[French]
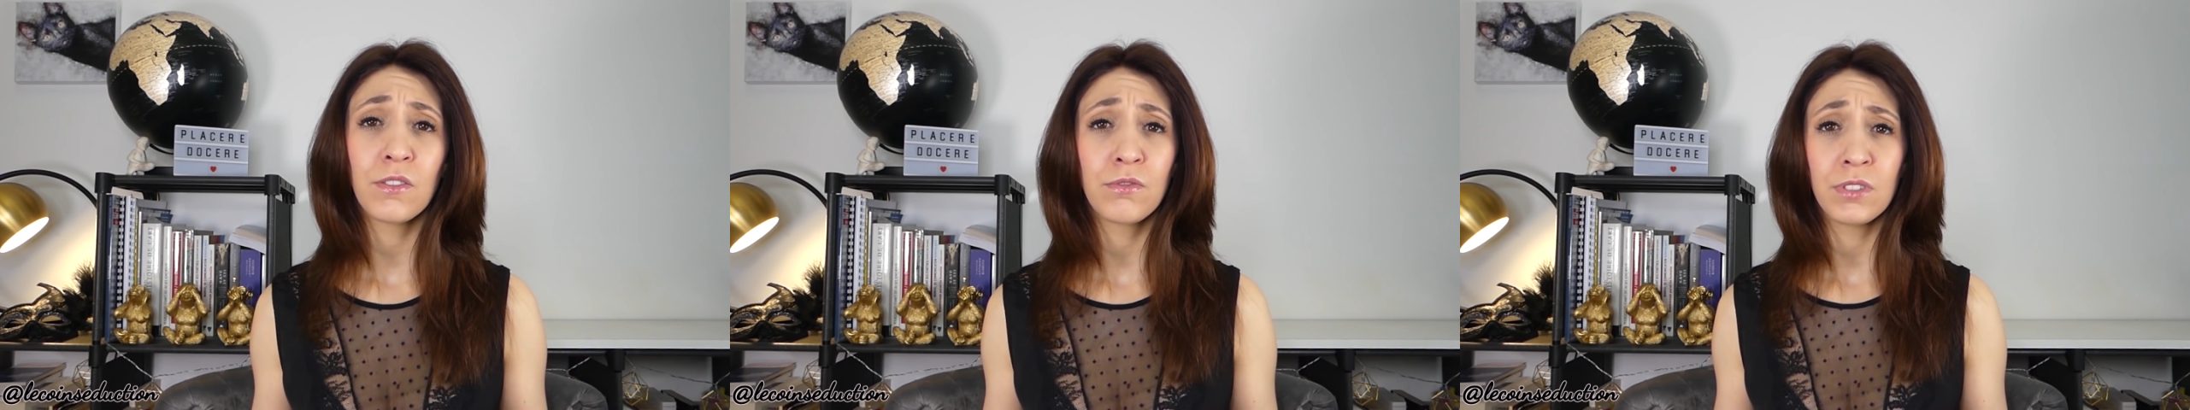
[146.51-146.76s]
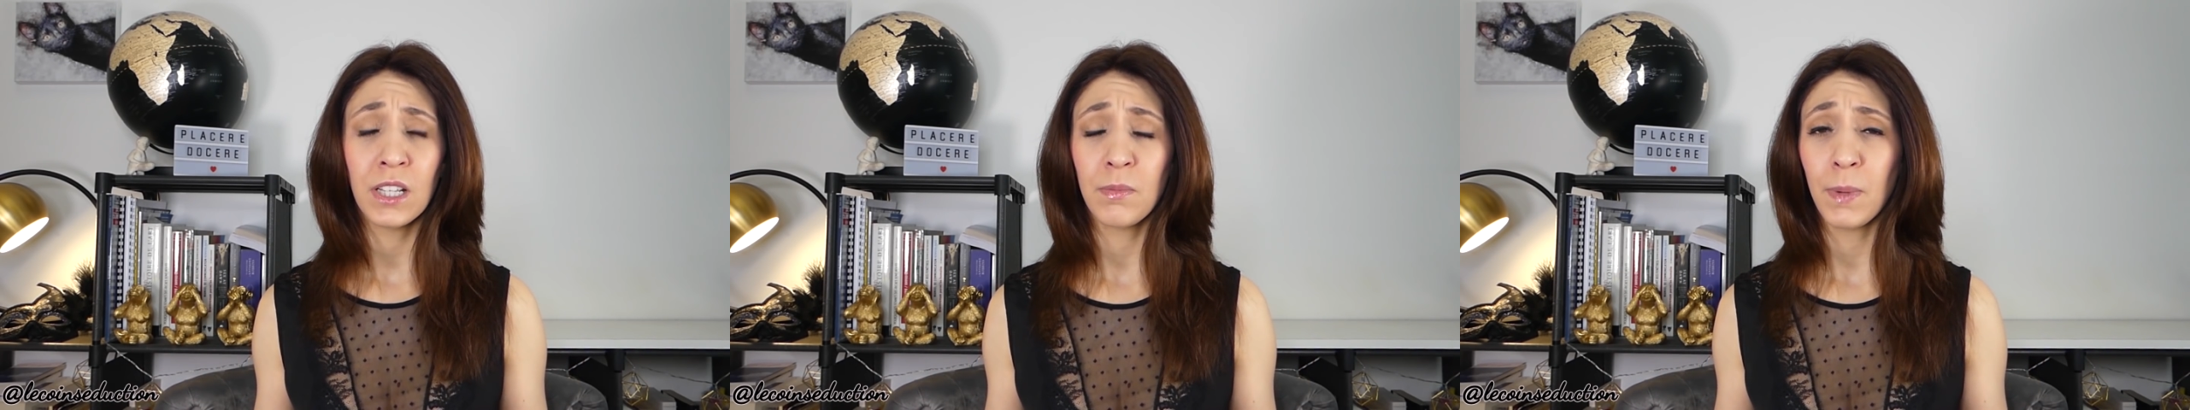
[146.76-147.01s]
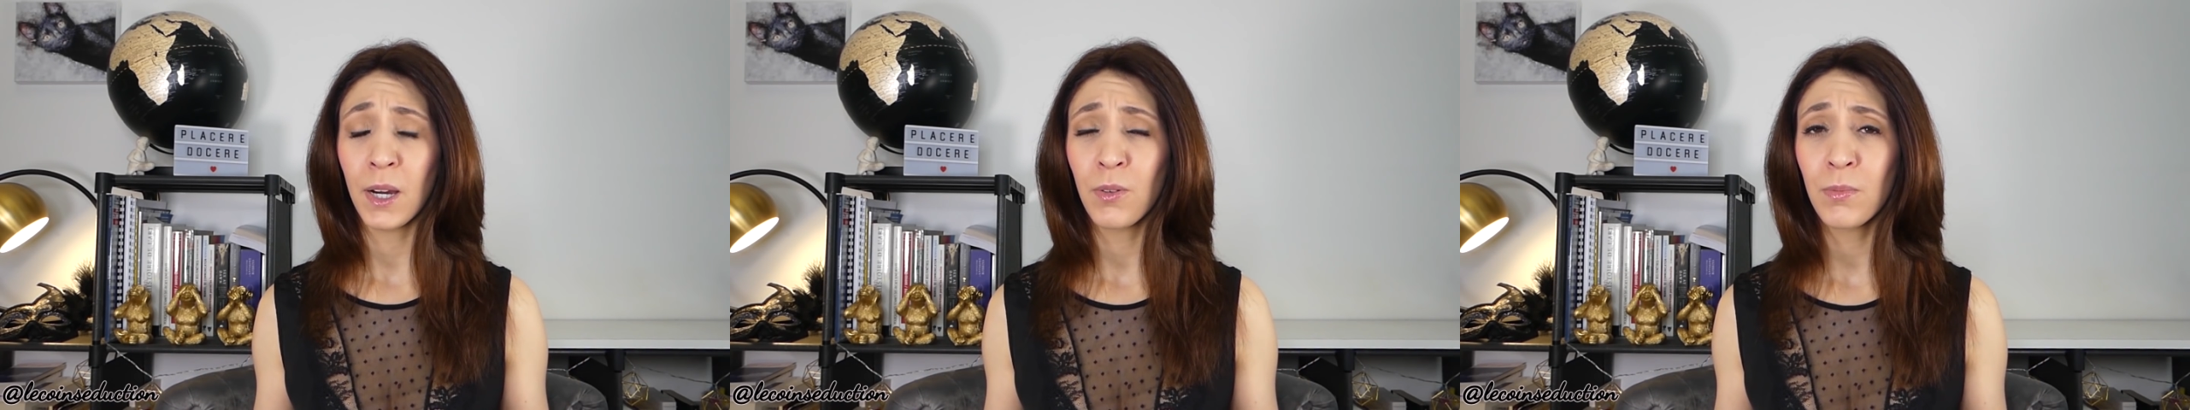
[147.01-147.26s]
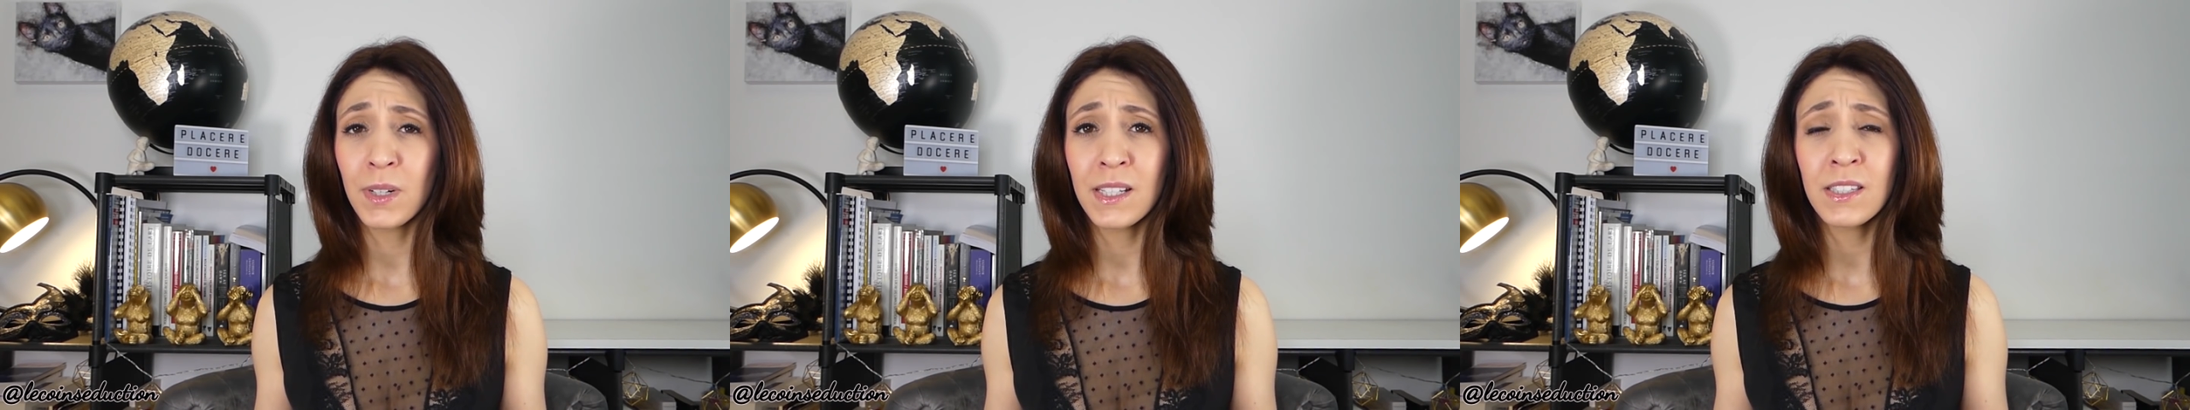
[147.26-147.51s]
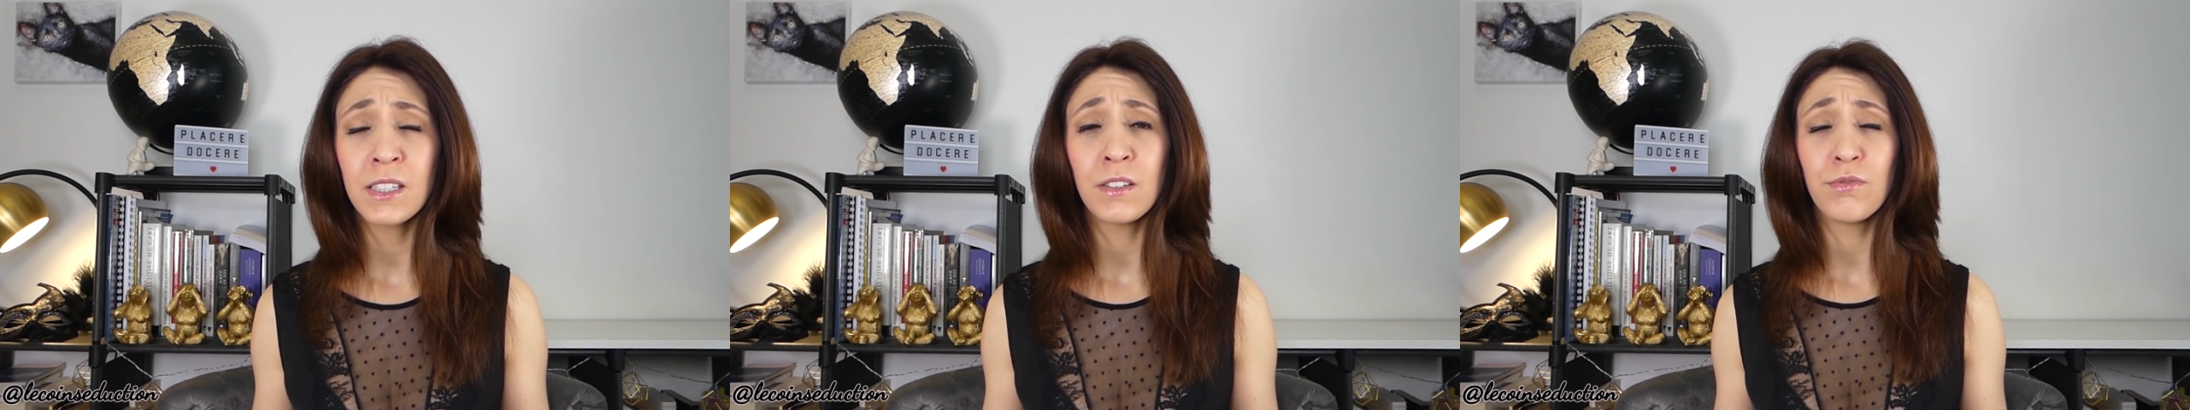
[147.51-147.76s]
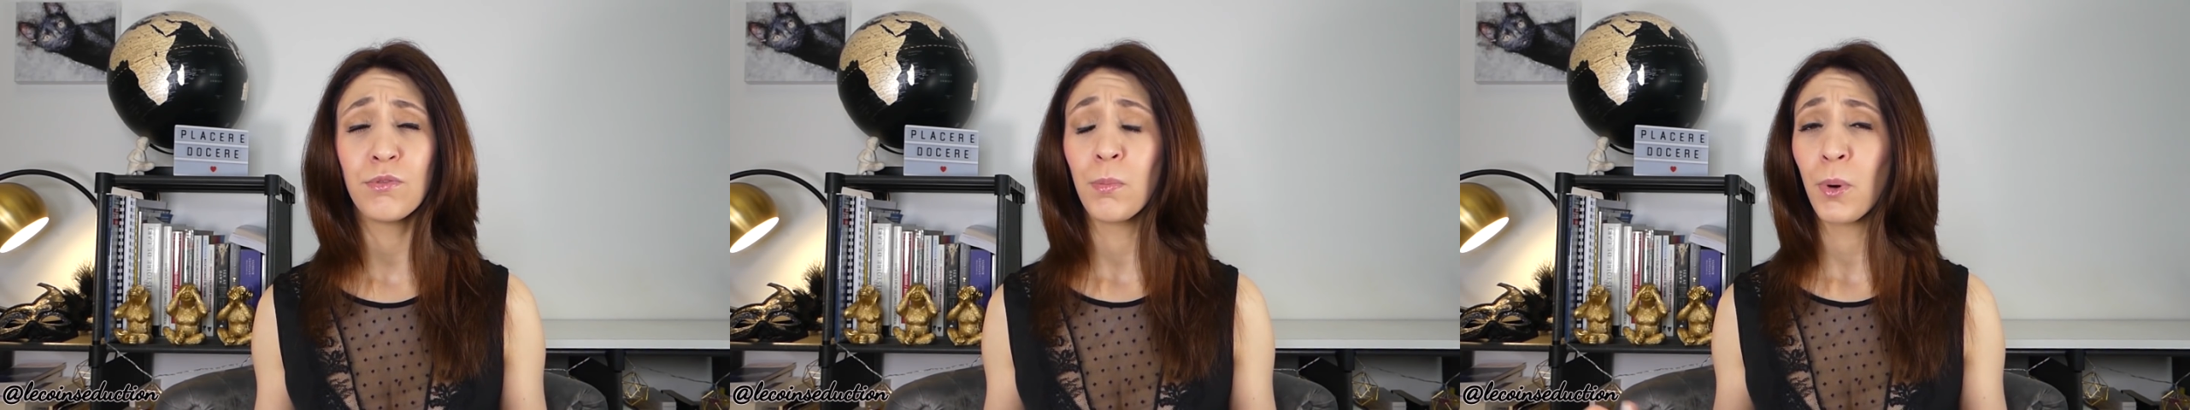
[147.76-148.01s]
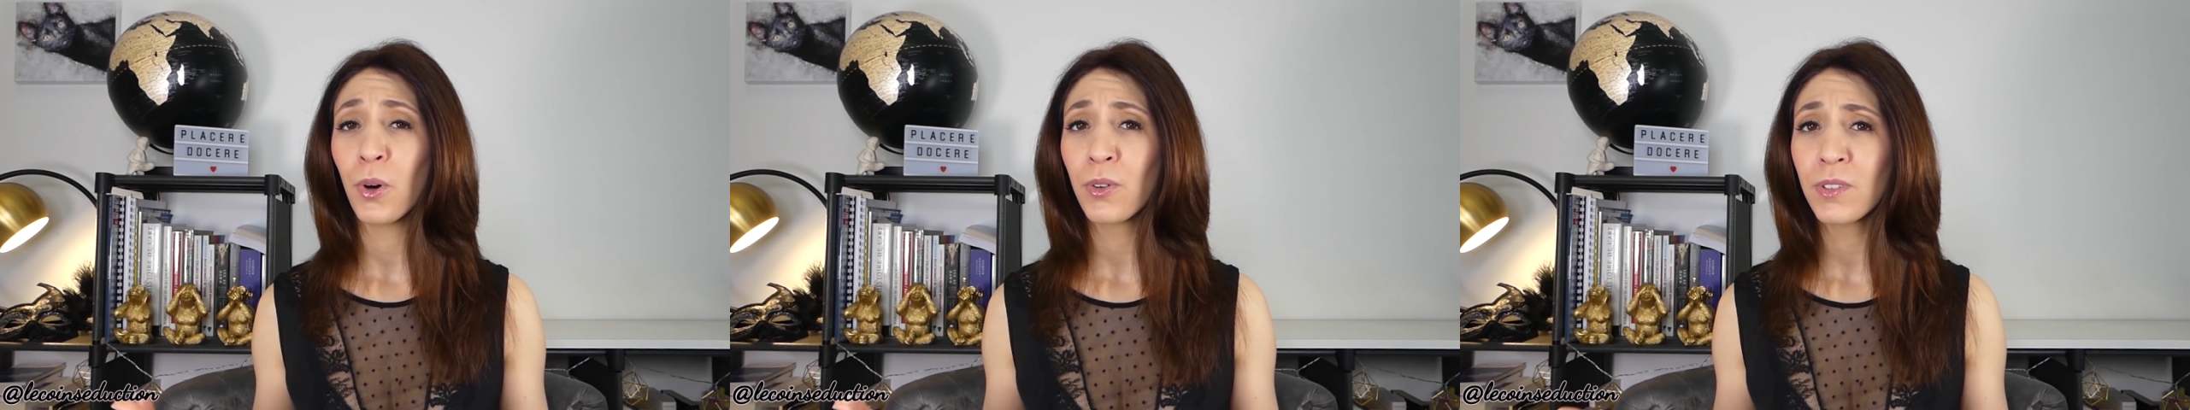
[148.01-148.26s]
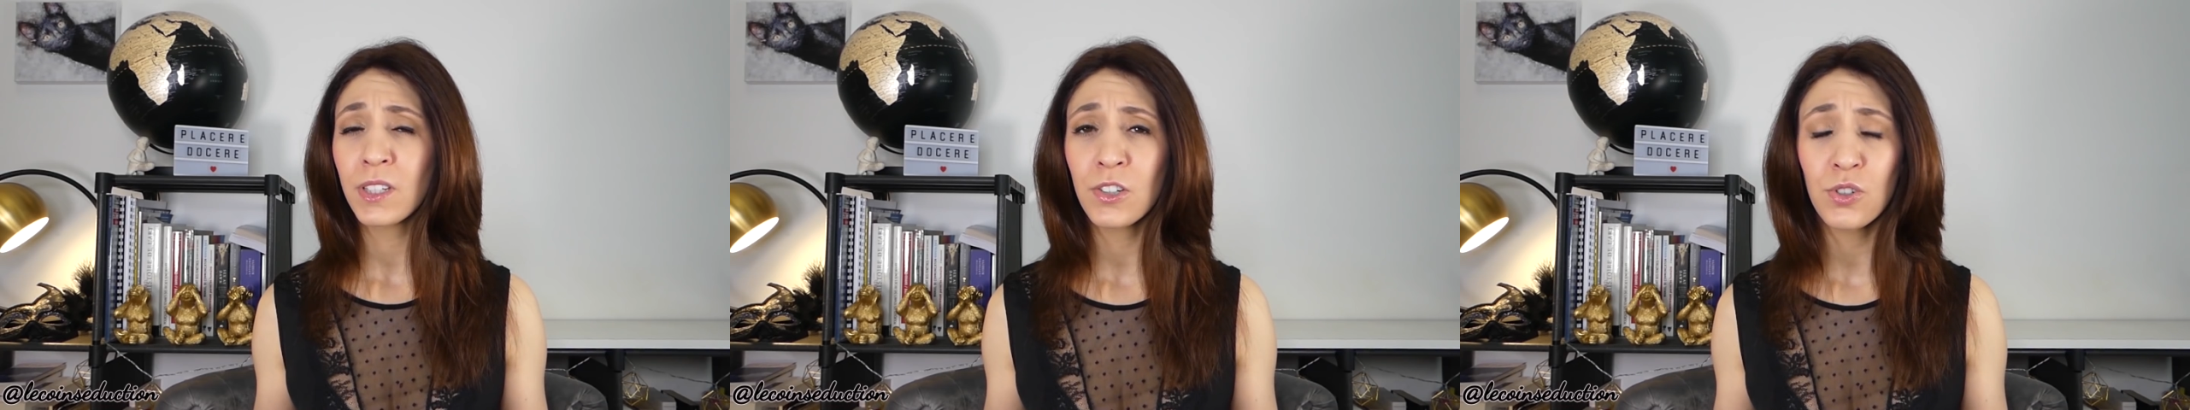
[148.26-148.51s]
vous n'êtes pas comblé, s'il vous
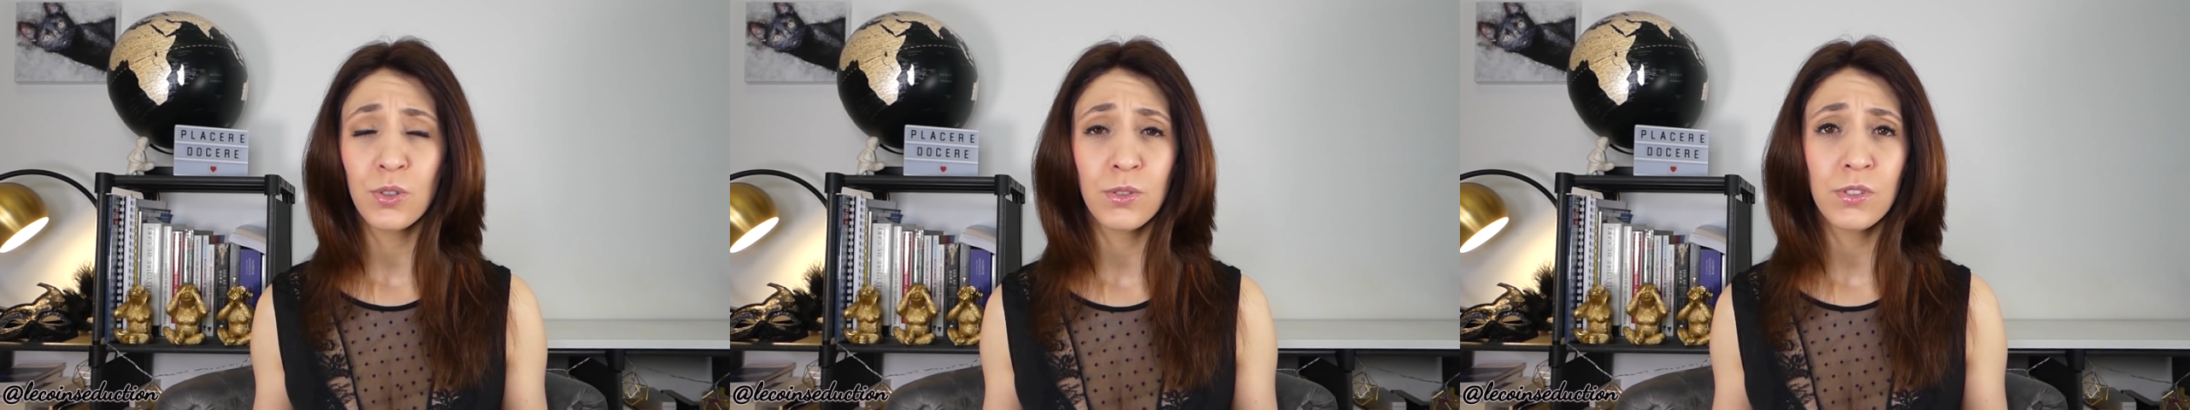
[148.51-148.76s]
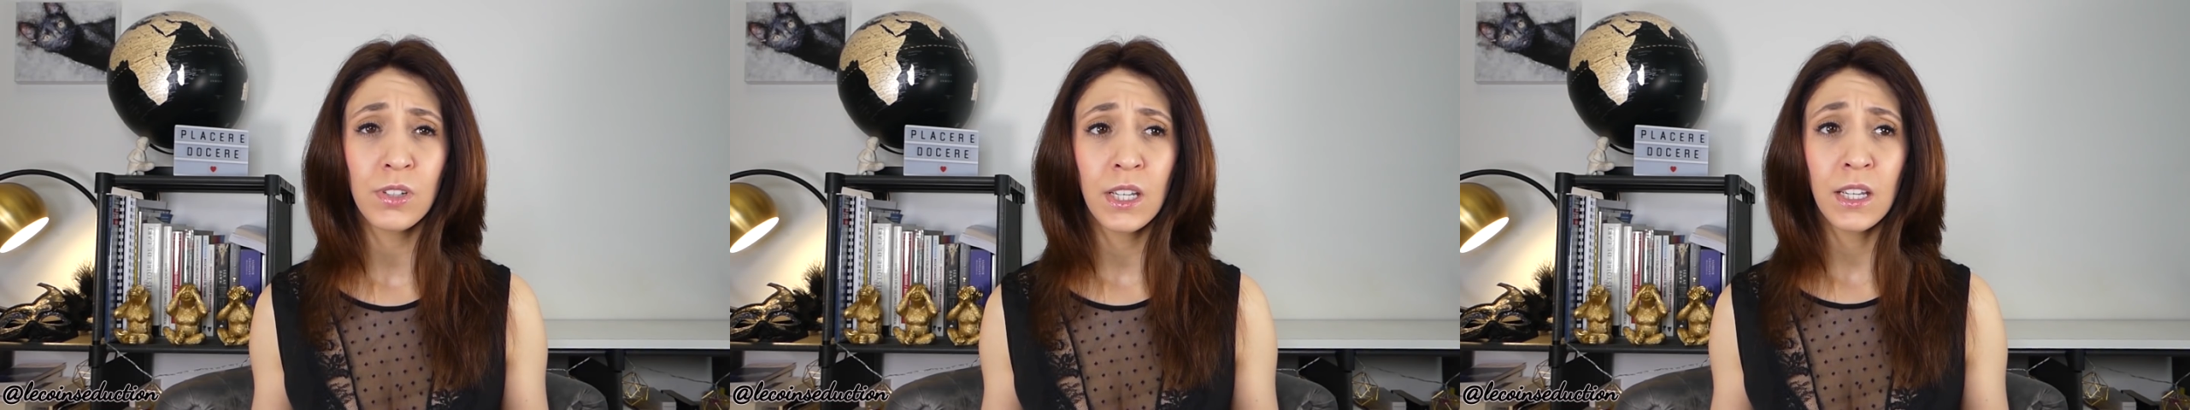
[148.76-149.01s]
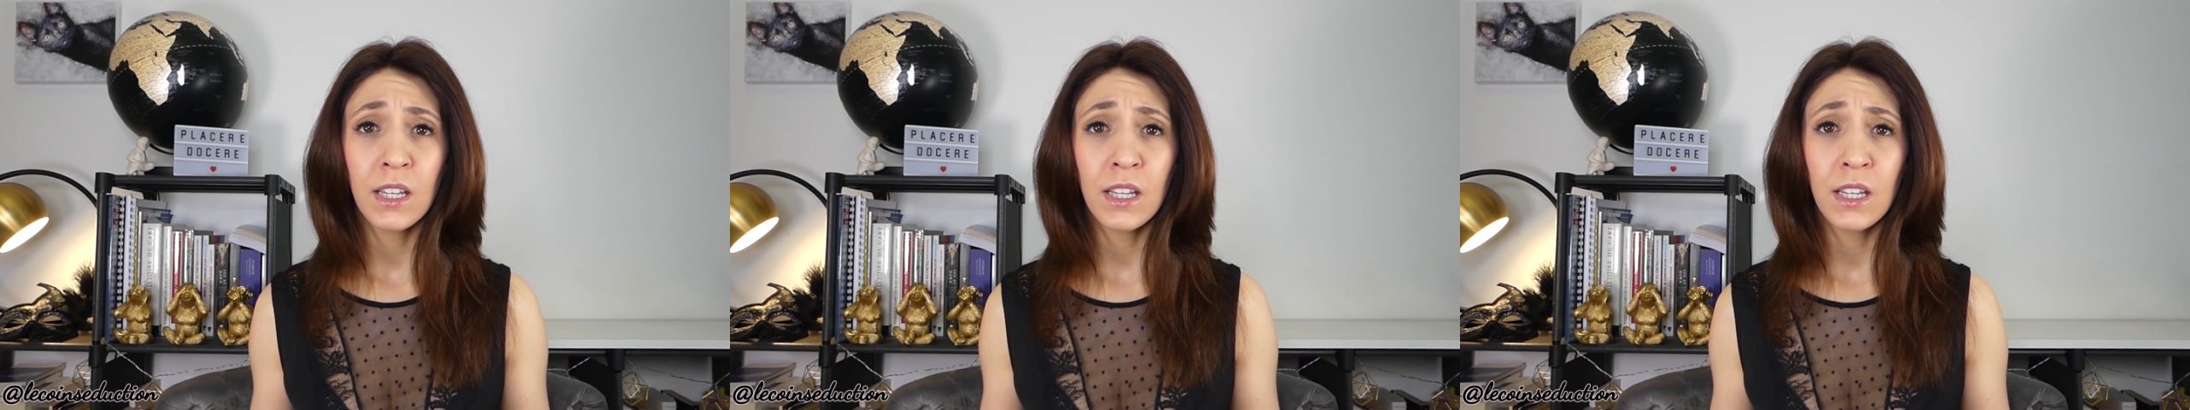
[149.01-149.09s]
manque des choses,